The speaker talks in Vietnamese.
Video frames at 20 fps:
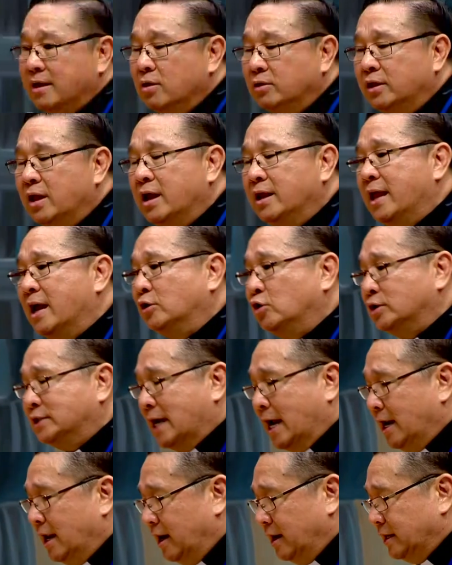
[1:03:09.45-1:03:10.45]
giờ để, để tôi
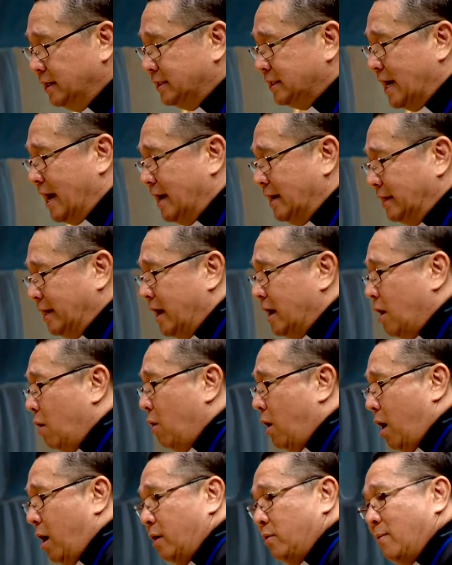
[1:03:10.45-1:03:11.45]
trả lời cho anh cái câu
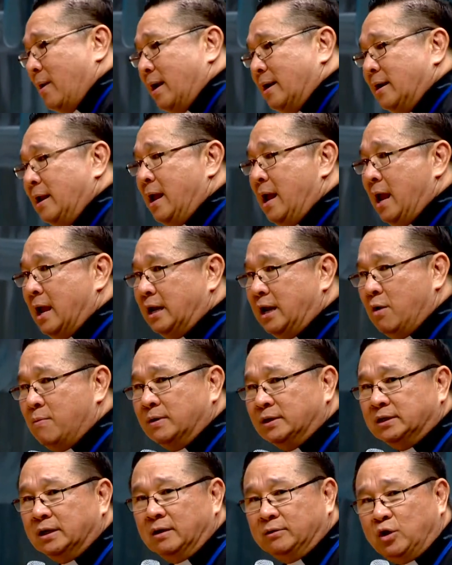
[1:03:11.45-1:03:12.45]
hỏi của anh. Nếu mà
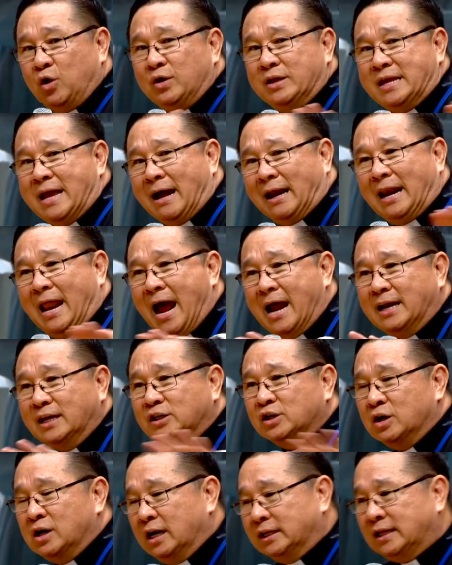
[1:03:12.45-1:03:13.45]
tôi nhắc lại để
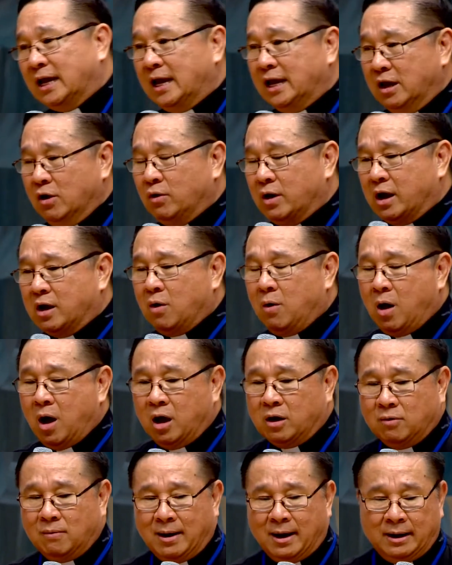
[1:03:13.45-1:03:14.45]
cho người ta hiểu cái câu hỏi
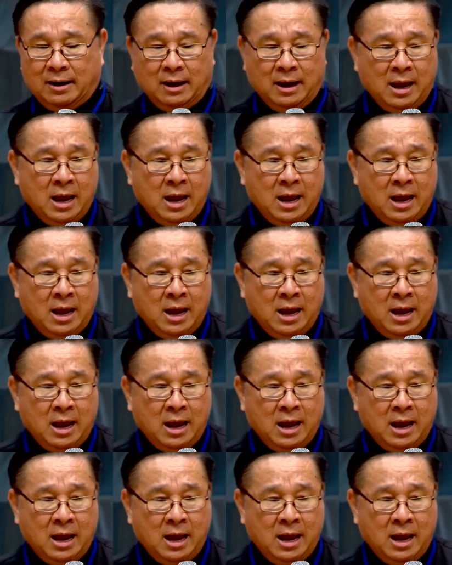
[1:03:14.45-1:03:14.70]
của anh.